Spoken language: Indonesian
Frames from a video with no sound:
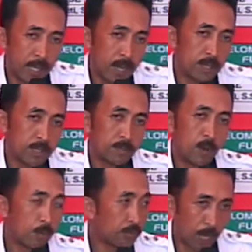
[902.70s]
jalan
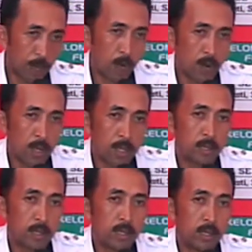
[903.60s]
maupun telpor dan
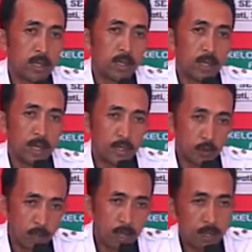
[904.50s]
uh,
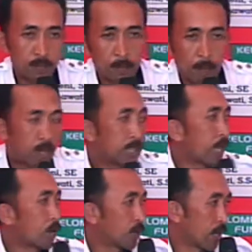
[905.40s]
juga pembangunan
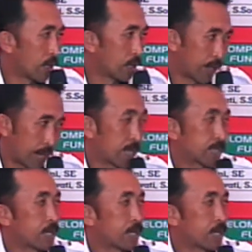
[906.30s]
talut dan drainase.